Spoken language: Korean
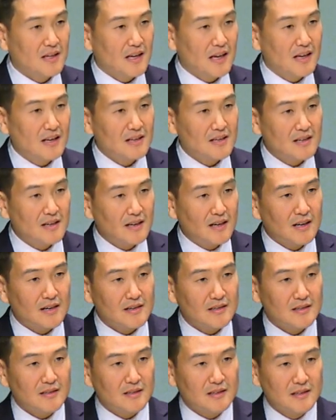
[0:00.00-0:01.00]

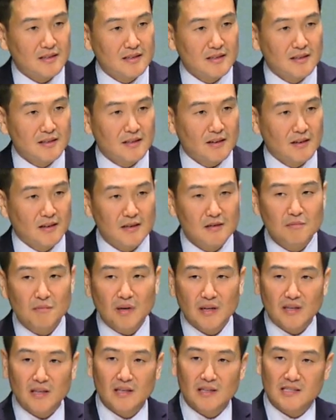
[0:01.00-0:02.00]
엘리야를
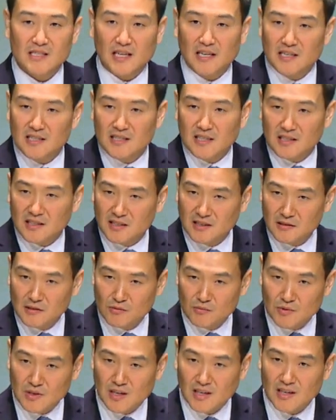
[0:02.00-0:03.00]
얼마나 자기
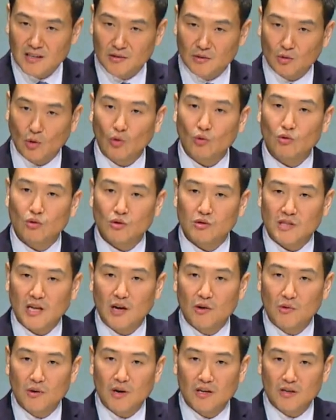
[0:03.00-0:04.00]
자신을 위한 도구로
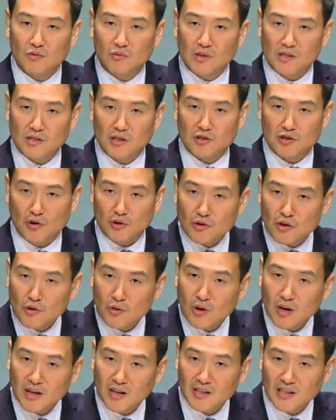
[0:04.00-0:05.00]
사용하기 위해서
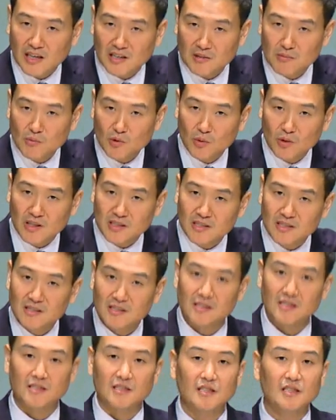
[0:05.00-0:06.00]
정교하게 다듬고
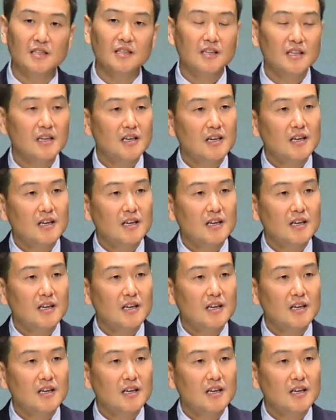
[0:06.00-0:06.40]
계시는지를